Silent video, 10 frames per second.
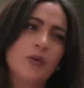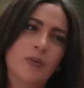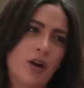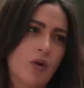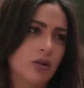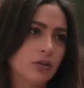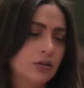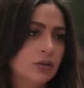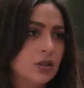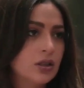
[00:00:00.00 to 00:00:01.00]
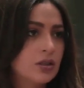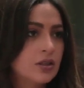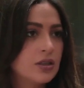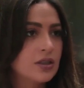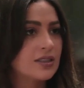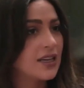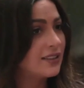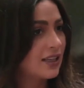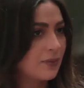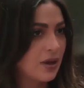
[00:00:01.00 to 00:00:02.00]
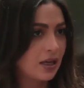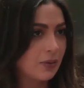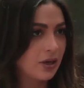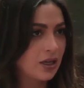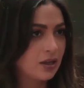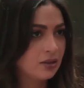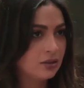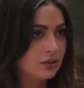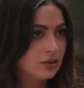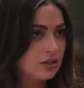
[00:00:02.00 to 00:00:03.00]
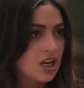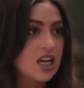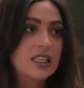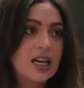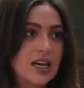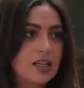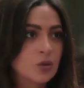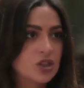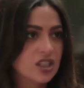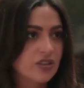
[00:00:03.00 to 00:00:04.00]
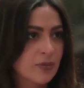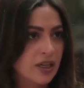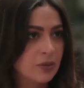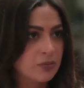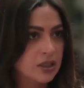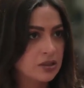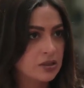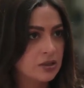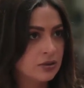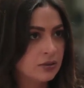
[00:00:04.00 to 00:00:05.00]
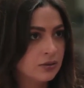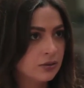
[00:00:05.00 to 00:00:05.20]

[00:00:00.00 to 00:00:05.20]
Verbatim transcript: وابن مروان ساعتها انا بقى يا جبريه اللي هدخلك مستشفى المجانين بايدي